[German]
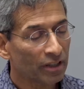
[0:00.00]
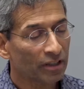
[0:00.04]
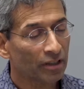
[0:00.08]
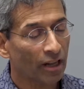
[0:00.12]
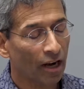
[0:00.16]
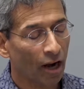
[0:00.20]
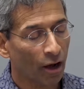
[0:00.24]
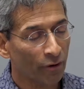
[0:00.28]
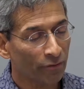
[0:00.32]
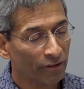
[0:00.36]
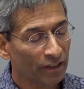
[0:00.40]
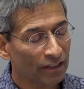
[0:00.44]
wieder
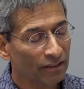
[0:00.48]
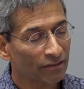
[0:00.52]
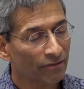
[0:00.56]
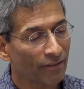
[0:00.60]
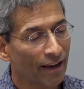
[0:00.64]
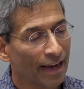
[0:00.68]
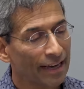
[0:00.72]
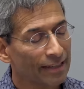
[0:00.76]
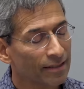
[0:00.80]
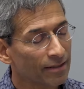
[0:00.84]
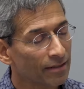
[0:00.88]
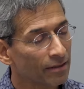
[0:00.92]
darauf
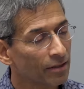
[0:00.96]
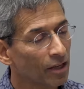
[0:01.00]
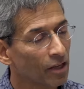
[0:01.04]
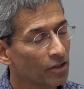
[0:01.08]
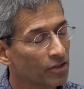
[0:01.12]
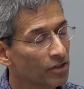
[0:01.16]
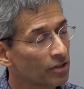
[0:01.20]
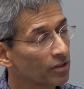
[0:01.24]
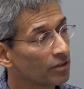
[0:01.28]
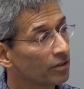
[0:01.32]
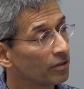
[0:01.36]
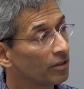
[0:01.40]
hinweisen,
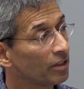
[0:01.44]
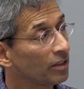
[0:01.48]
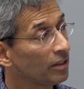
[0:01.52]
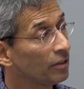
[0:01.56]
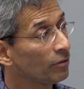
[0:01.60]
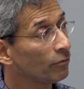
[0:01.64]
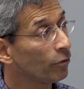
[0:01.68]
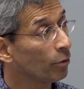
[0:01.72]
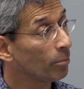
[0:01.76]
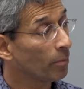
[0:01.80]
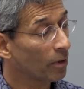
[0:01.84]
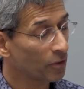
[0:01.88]
dass
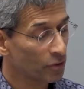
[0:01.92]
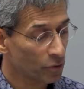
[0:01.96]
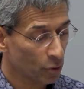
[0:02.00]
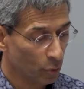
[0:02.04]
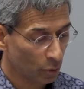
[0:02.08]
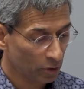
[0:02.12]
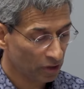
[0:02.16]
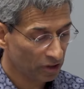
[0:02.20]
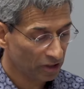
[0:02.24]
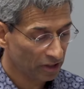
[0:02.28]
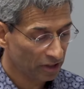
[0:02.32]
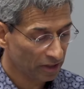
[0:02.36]
die
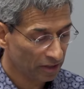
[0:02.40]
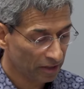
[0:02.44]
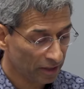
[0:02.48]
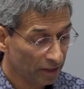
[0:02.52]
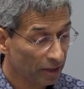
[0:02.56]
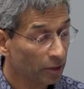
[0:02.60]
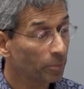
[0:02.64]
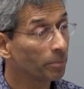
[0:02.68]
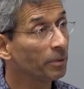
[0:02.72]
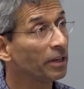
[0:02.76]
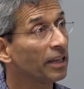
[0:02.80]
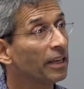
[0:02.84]
Informationen, die ich
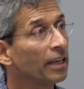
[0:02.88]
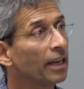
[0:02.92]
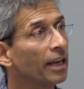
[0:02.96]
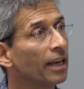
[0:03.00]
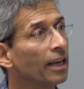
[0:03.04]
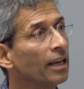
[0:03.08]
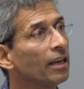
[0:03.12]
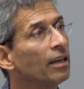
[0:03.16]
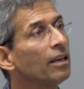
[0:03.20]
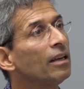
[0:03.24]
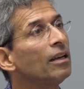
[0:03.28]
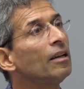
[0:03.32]
hier
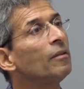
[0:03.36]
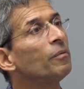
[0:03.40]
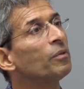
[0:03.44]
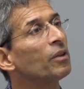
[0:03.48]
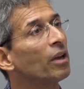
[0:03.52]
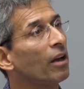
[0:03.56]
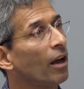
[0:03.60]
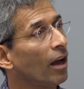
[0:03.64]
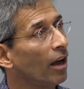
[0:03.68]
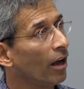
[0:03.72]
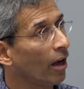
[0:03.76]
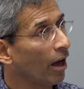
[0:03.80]
bringe, mhm.
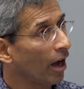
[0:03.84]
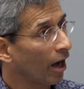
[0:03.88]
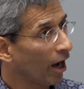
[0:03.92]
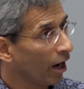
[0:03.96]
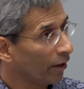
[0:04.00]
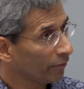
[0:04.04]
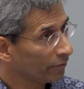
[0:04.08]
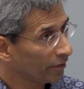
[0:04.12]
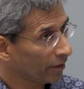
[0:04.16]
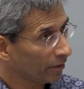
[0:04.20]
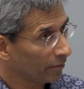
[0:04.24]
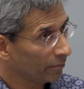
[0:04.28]

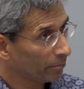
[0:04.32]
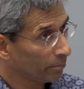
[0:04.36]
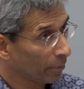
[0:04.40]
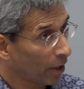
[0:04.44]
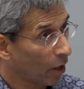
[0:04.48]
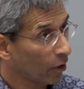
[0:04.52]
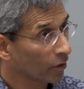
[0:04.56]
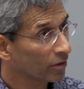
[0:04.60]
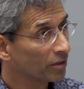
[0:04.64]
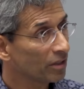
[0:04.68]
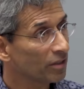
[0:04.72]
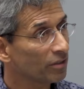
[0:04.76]
auf den
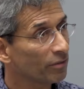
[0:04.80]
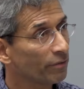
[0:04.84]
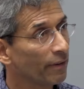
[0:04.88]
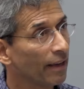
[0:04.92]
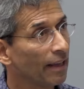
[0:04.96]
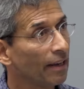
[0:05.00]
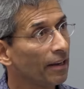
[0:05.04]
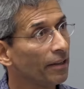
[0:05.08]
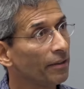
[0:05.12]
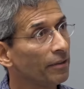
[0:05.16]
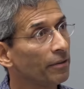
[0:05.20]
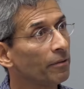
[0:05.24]

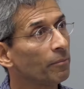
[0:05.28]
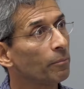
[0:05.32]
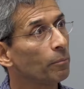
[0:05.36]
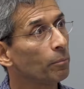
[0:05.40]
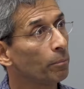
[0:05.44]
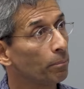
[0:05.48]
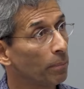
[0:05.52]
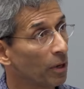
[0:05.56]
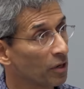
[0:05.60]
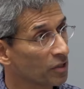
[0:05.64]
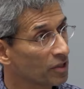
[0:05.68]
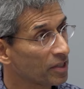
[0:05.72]
Praxisfällen
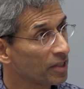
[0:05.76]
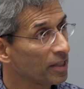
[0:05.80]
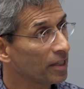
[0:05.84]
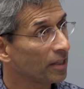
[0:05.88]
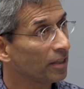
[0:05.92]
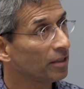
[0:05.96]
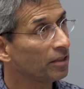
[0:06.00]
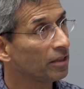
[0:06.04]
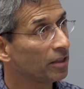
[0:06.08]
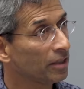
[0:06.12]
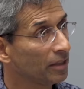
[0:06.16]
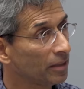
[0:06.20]

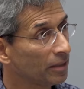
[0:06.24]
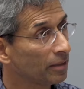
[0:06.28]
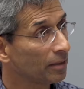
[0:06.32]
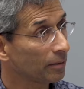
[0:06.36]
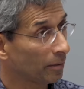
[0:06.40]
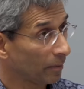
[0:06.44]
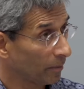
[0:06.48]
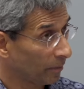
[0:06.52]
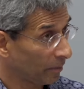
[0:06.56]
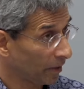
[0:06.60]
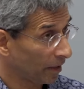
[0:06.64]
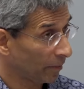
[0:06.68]
basieren, die
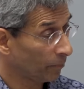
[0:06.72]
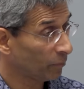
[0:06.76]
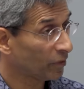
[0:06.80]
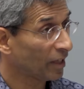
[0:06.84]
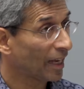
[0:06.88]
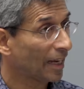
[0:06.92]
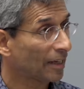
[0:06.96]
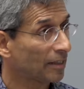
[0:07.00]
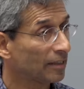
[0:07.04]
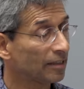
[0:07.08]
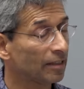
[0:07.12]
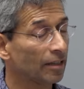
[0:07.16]
ich im
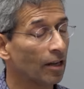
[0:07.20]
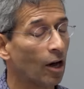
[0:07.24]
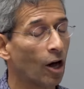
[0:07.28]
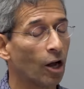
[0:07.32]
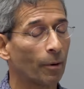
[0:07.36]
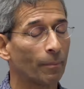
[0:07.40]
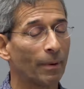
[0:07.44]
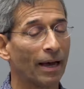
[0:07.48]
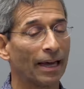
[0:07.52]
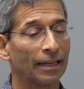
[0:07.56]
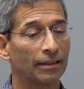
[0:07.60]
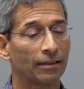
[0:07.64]
täglichen
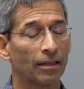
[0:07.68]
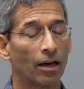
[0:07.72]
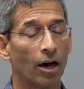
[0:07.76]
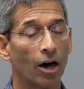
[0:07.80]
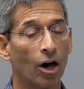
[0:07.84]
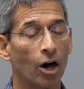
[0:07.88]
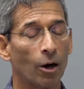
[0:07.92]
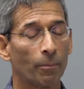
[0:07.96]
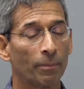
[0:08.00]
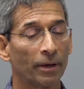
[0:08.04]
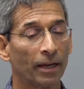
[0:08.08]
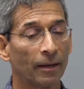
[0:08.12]
Arbeiten
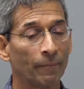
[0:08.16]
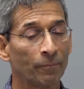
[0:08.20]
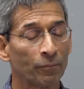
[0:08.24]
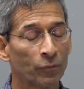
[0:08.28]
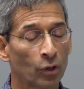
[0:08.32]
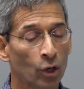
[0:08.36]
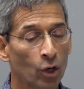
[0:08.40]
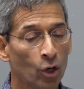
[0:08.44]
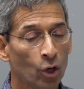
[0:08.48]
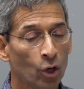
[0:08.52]
habe.